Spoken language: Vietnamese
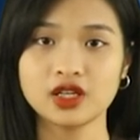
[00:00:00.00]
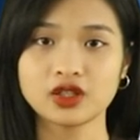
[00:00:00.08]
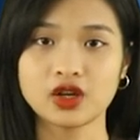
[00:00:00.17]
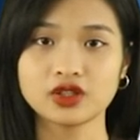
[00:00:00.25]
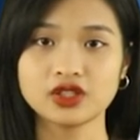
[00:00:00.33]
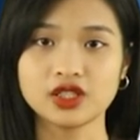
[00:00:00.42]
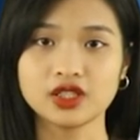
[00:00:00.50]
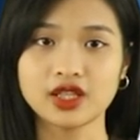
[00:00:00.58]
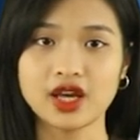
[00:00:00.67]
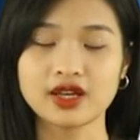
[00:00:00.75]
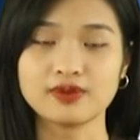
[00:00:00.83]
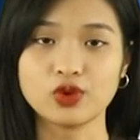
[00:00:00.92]
có trí
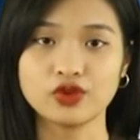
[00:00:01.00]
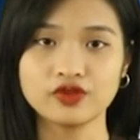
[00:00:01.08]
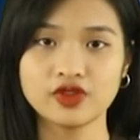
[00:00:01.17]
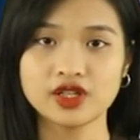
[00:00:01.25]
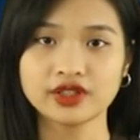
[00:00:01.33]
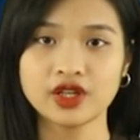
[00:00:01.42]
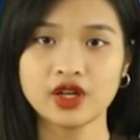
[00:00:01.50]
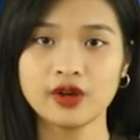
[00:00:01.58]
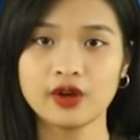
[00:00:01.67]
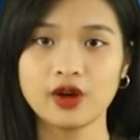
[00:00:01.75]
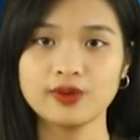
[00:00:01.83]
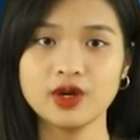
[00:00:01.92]
tại bốn phương,
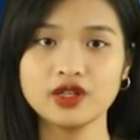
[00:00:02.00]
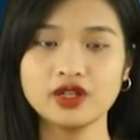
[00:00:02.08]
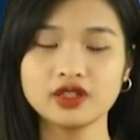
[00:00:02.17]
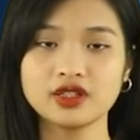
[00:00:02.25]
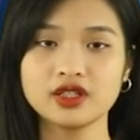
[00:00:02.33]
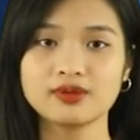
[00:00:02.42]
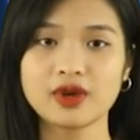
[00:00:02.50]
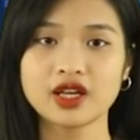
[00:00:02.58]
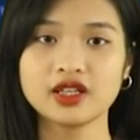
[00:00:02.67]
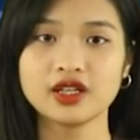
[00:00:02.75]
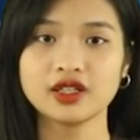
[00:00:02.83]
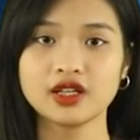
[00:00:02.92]
họ mơ ước tự
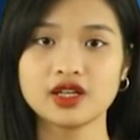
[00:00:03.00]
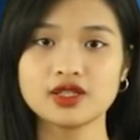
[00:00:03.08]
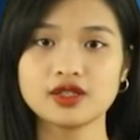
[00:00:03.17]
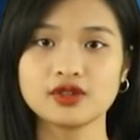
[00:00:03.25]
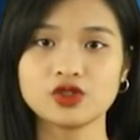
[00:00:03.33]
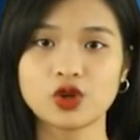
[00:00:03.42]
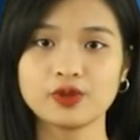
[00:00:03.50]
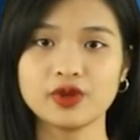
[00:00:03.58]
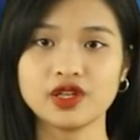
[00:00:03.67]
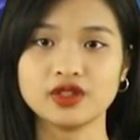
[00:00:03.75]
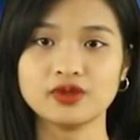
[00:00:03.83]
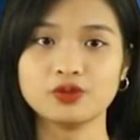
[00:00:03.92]
bay, gây dựng cho
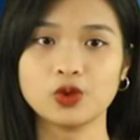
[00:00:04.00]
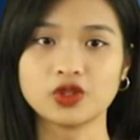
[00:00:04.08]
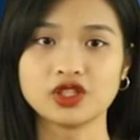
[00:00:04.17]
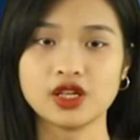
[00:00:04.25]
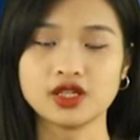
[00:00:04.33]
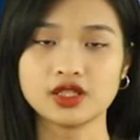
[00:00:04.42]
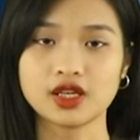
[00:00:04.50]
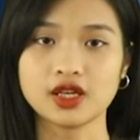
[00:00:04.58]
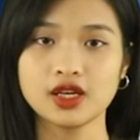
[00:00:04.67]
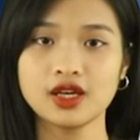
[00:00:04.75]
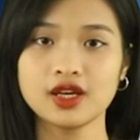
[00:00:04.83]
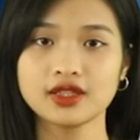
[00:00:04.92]
mình một đế
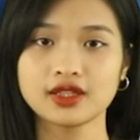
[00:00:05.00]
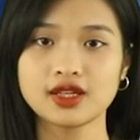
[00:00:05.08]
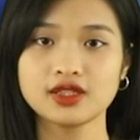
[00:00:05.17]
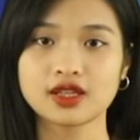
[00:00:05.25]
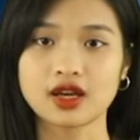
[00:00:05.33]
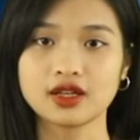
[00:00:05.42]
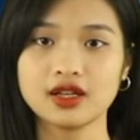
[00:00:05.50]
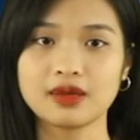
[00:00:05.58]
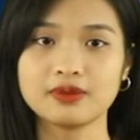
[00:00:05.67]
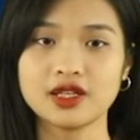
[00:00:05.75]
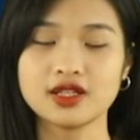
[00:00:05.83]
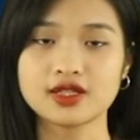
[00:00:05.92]
chế, tay trắng
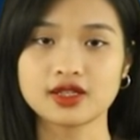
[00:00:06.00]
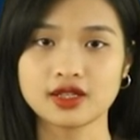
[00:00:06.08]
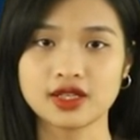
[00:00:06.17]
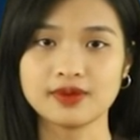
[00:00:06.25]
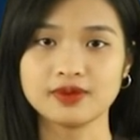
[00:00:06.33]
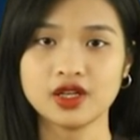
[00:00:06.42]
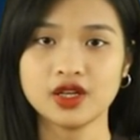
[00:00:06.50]
làm nên sự nghiệp.